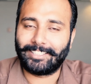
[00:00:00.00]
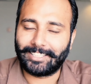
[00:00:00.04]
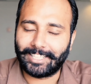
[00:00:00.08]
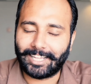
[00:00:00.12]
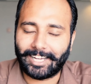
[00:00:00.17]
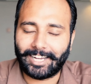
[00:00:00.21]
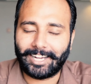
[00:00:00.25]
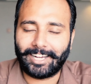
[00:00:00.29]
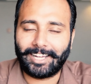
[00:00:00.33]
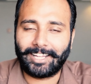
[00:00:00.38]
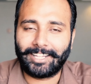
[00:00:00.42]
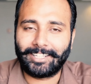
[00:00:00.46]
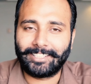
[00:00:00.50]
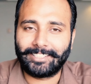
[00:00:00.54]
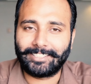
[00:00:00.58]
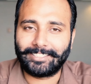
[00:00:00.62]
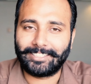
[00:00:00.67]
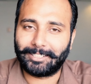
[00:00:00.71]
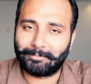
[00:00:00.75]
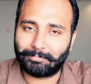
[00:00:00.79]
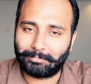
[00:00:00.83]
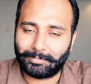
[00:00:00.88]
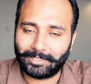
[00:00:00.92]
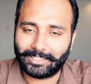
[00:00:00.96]
नान
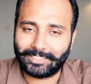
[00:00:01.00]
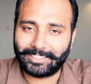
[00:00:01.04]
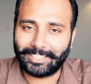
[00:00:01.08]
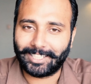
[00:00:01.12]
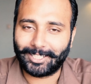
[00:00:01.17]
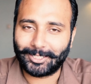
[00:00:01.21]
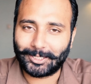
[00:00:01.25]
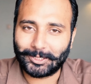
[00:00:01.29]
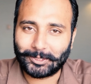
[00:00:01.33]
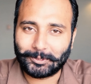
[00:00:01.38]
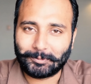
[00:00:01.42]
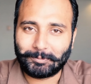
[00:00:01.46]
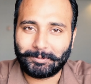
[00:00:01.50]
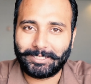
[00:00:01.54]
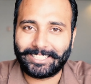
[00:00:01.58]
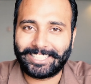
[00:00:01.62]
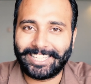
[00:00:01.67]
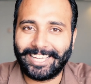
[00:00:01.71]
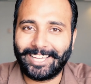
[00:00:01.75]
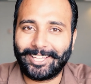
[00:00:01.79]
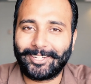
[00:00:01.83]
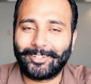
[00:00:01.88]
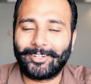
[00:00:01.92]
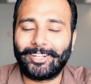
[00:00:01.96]
या पिज़्ज़ा जो भी
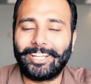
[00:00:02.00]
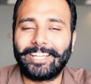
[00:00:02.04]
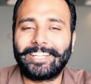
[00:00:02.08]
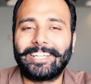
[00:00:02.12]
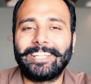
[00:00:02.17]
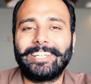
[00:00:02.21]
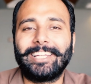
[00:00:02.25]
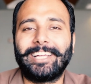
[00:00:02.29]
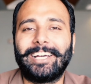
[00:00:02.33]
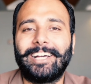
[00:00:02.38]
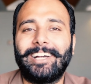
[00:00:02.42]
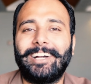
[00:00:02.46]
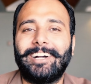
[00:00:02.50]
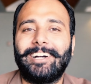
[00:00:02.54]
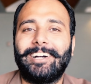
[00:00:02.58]
कह रहे हो लेकिन